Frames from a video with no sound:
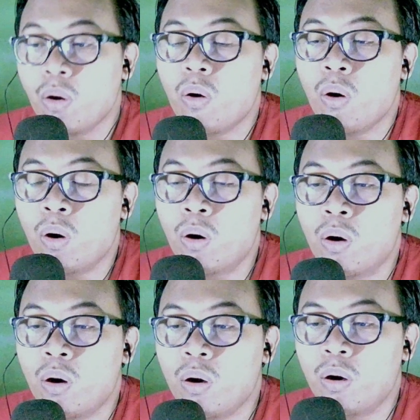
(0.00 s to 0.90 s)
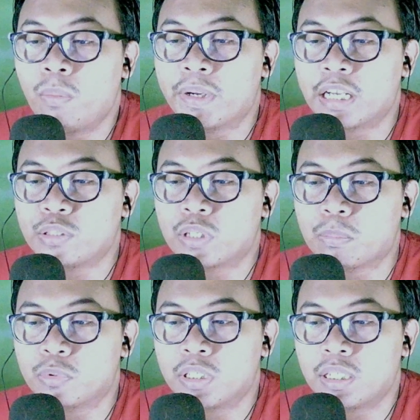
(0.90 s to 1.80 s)
Oh, mereka juga
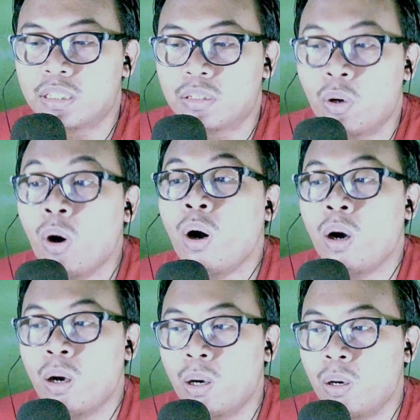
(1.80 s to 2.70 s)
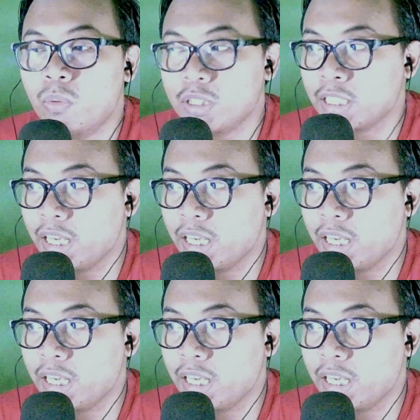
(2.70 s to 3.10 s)
punya Oh, what the